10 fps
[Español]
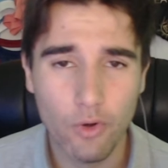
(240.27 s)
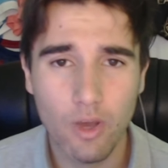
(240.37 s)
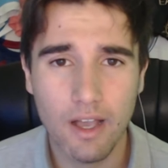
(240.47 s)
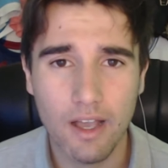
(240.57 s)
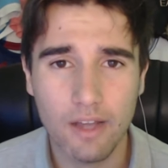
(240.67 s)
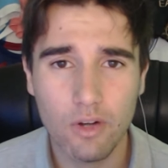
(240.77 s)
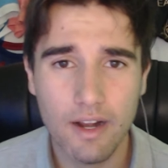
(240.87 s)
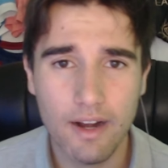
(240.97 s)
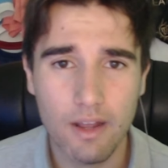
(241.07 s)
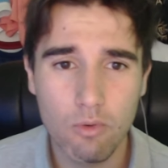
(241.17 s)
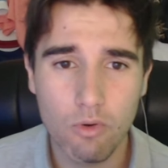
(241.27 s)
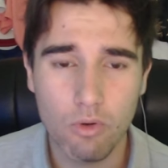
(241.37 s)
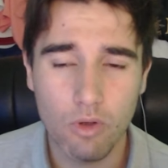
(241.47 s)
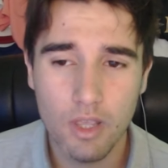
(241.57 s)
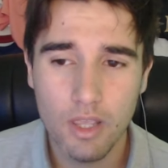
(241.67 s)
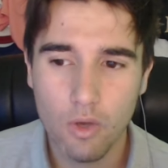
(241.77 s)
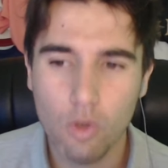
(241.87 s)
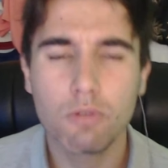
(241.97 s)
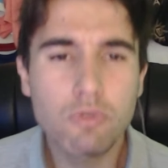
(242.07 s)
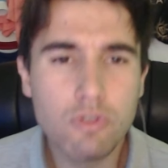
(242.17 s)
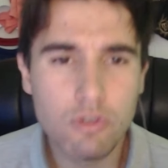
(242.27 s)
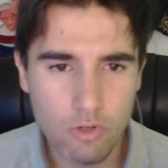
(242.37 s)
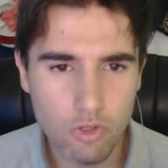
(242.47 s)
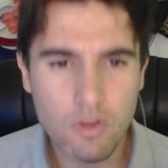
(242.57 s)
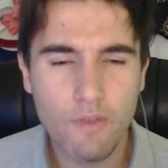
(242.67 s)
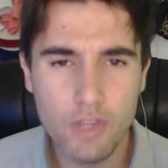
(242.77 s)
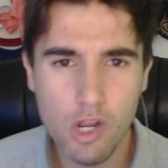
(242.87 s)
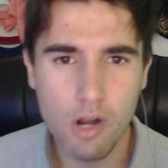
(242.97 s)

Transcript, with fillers: A Ronald Araujo. Otros muchos no, yo soy aficionado del